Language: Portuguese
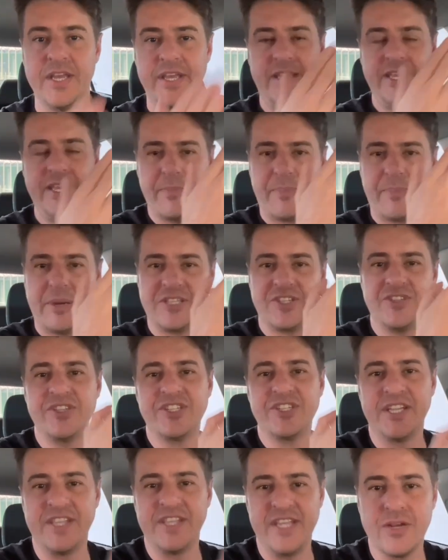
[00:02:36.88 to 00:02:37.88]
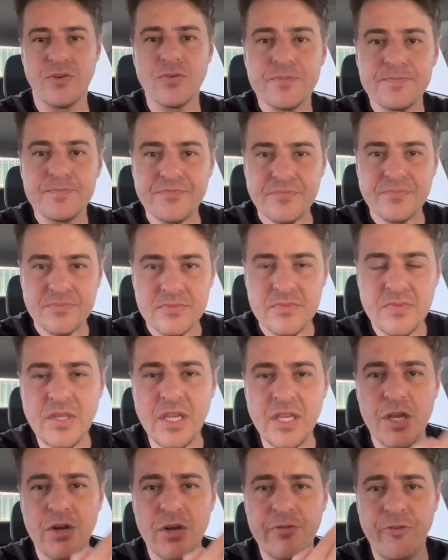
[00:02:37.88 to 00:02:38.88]
E a partir de janeiro
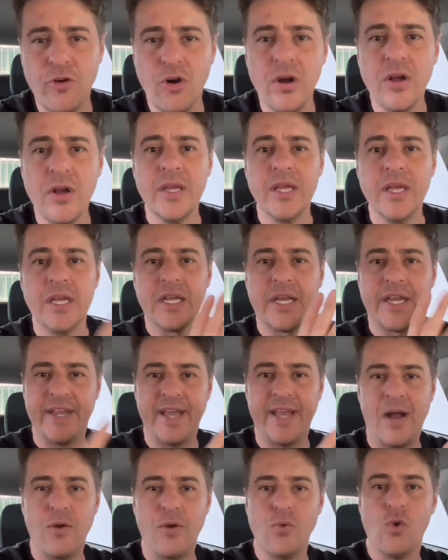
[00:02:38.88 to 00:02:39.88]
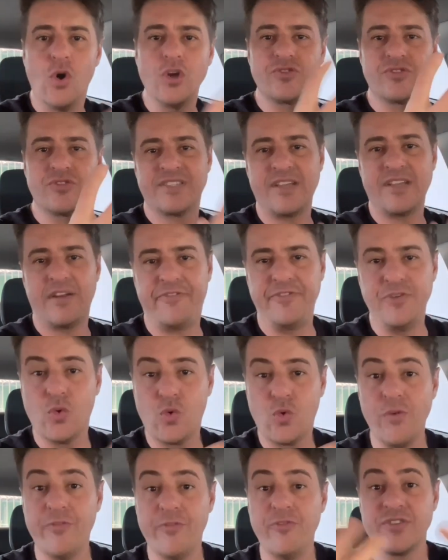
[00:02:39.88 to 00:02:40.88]
eu vou criar um outro desafio
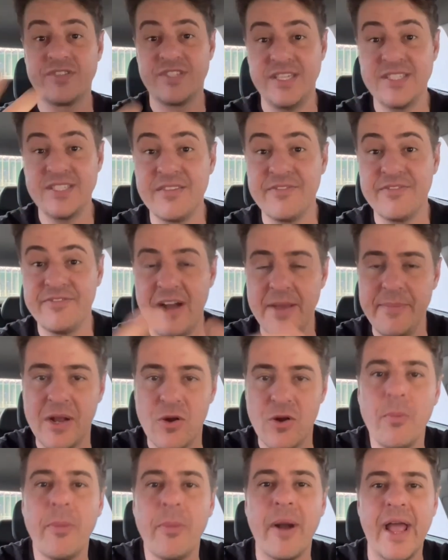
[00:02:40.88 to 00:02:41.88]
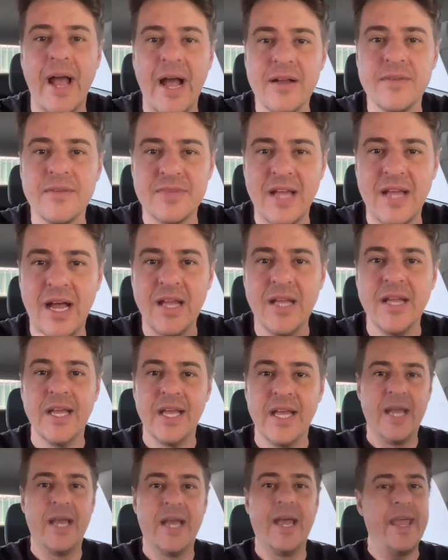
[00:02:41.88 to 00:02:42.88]
com vocês que vai me acompanhar, tá?
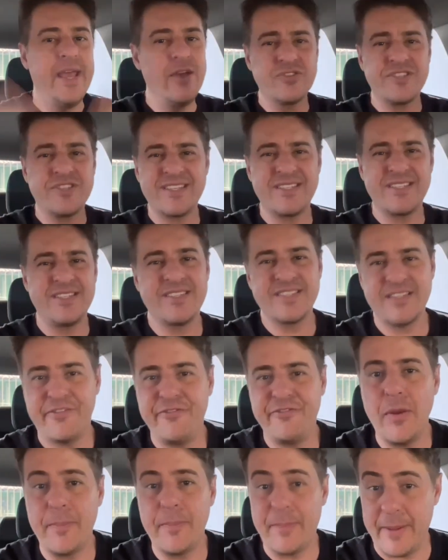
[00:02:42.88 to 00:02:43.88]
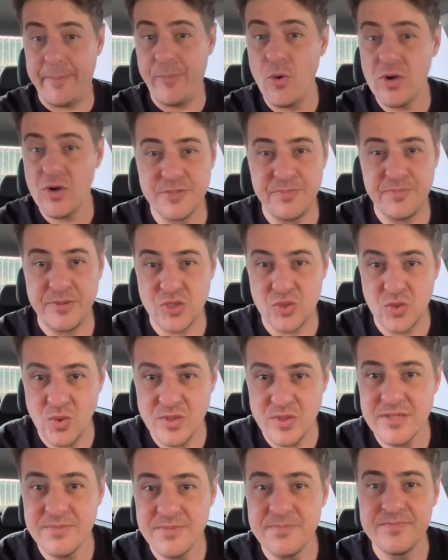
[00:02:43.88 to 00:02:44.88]
Eu sei que esse desafio é para poucas
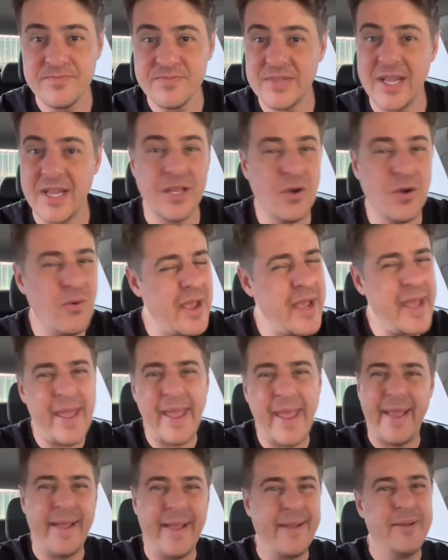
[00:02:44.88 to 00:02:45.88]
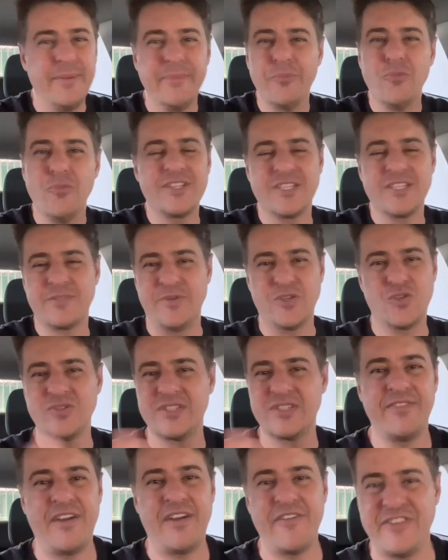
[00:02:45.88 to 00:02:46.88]
pessoas, tá? Não é muitas
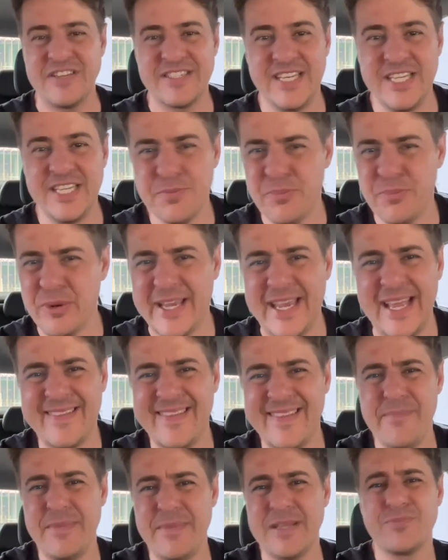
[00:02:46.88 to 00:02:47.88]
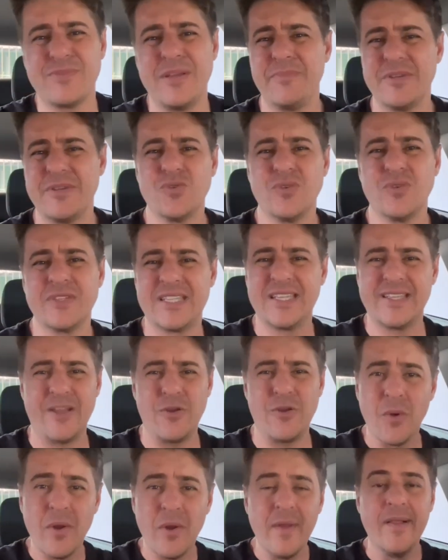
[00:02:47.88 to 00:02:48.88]
pessoas que vai fazer isso, porque até mesmo tem pessoas que
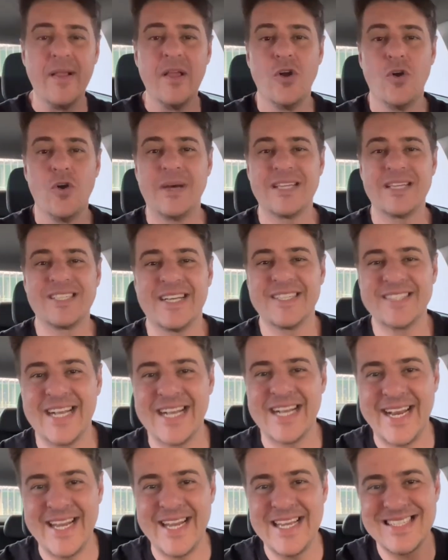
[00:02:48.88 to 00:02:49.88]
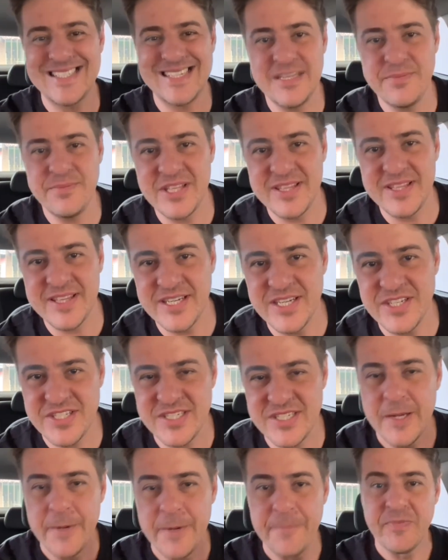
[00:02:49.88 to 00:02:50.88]
têm uma certa crença
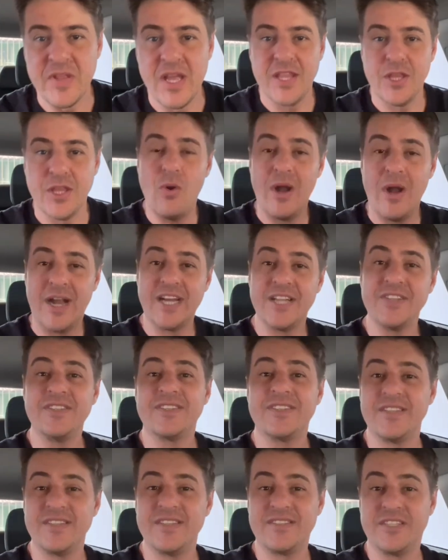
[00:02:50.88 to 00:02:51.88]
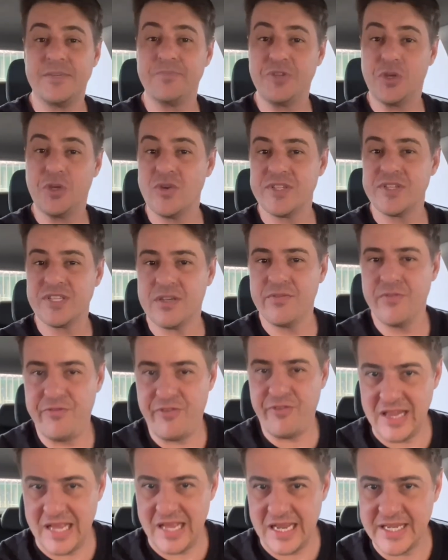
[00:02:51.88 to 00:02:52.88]
limitante, não acredita nesse tipo de coisa que eu vou
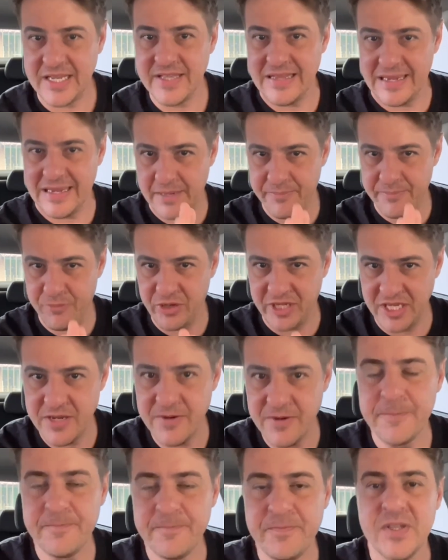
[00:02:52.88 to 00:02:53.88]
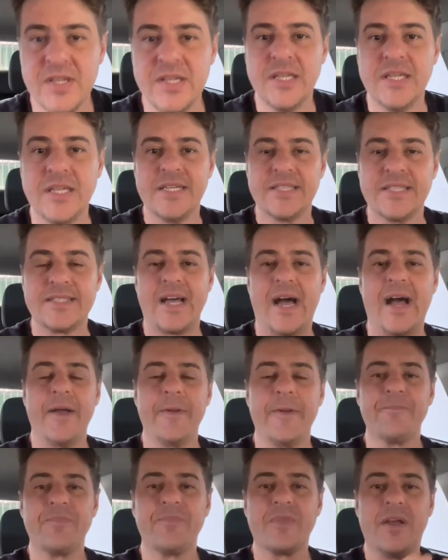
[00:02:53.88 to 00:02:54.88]
falar aqui daqui a pouquinho, tá?
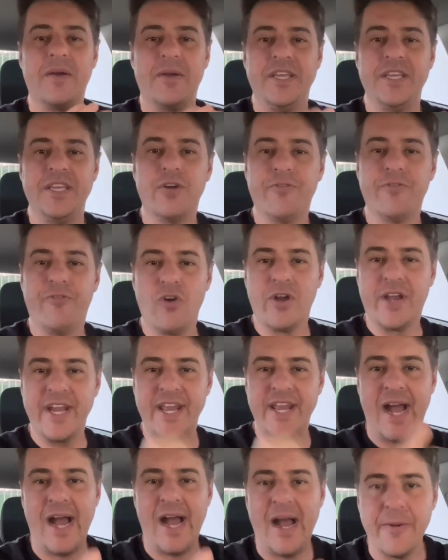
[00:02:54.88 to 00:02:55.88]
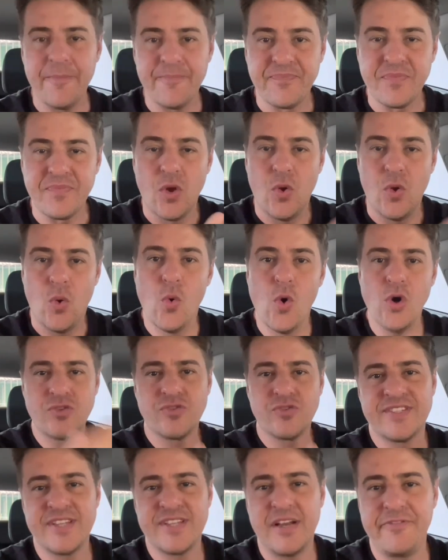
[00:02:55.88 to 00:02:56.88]
E eu vou criar o
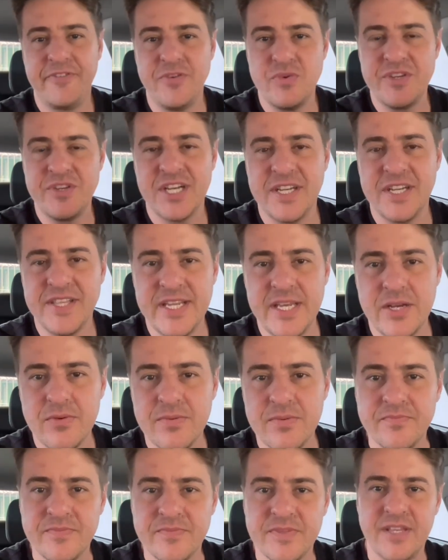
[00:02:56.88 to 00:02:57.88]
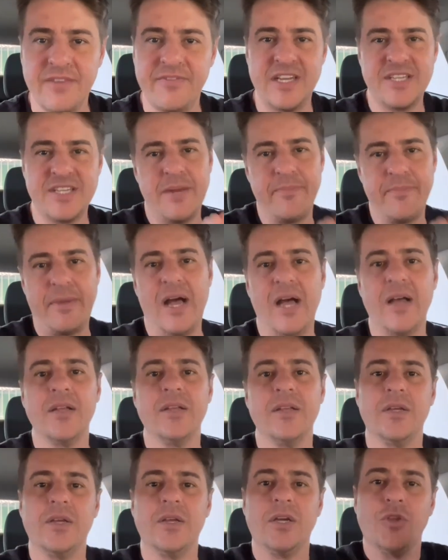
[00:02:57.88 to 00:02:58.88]
outro desafio em janeiro, que vai chamar
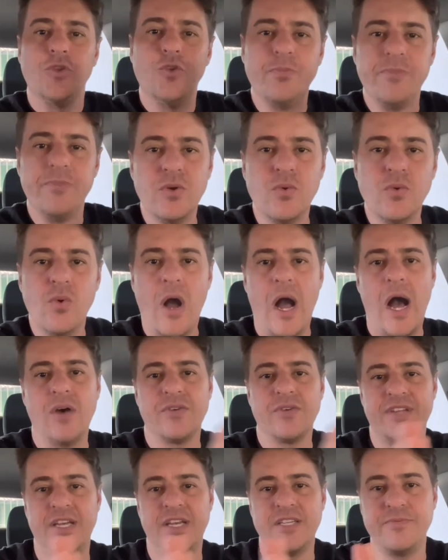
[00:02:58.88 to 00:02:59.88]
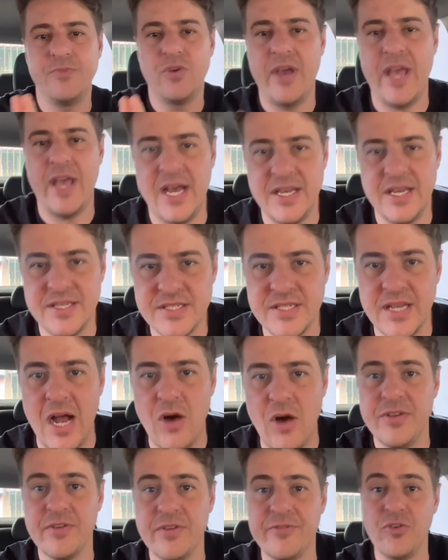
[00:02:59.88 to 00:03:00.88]
do mil aos 10 mil reais,
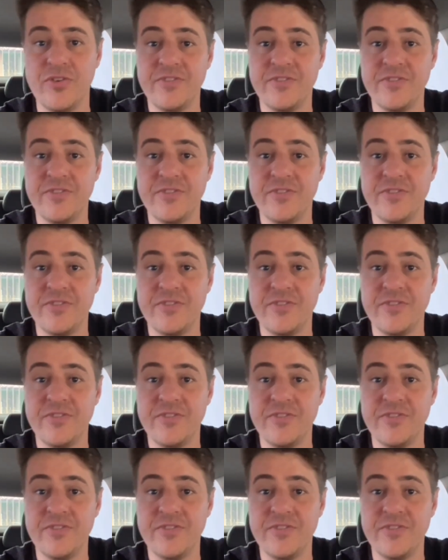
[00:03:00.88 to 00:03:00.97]
onde eu vou